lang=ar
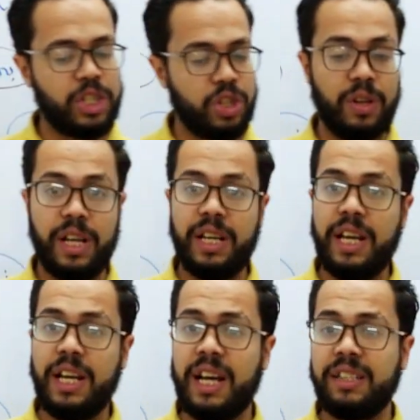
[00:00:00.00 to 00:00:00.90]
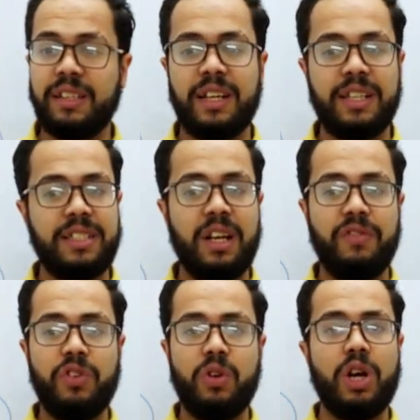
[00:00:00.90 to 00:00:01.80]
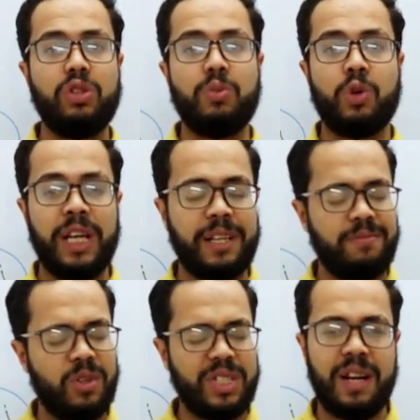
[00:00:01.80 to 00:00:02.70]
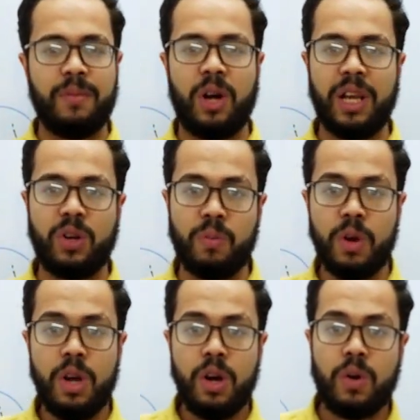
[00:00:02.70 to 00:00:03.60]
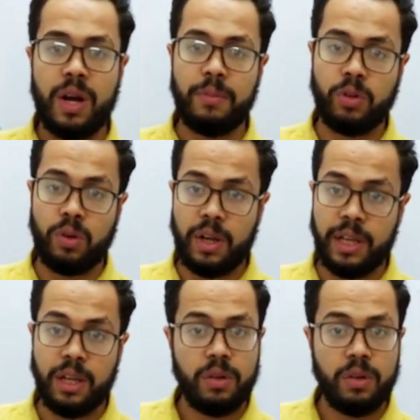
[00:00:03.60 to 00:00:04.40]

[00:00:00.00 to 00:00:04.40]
أشهد أن لا إله إلا أنت أستغفرك وأتوب إليك والسلام عليكم ورحمة الله